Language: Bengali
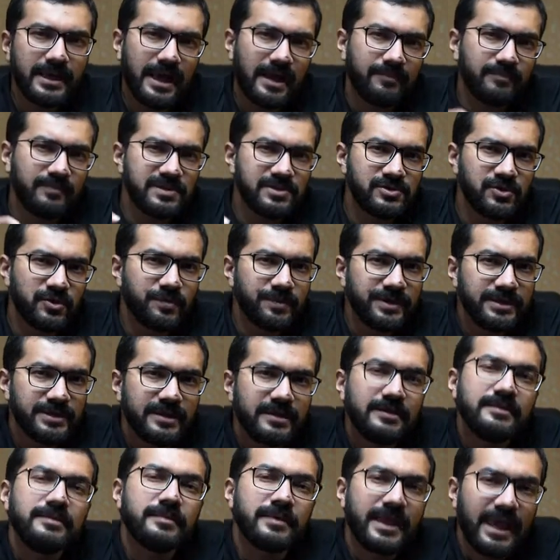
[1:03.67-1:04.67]
আপনি ছবিতে
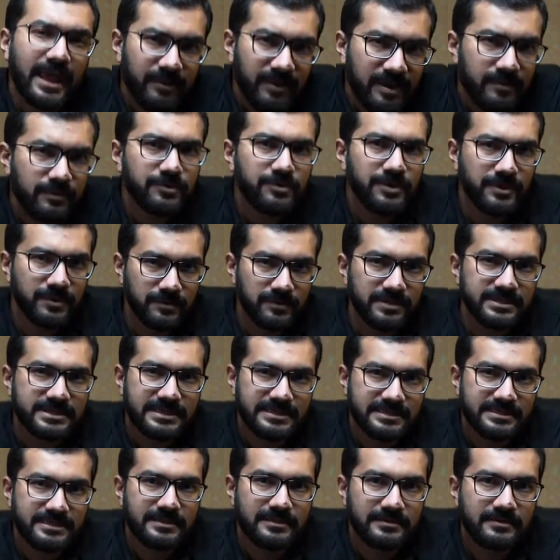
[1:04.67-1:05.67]
ক্যামেরাবন্দি করতে
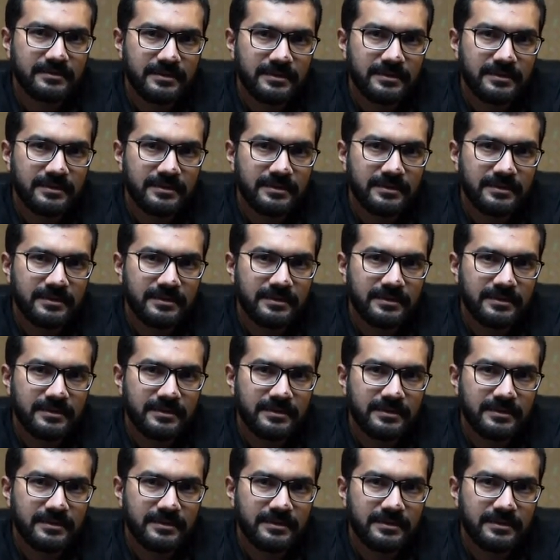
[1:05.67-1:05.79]
চাচ্ছেন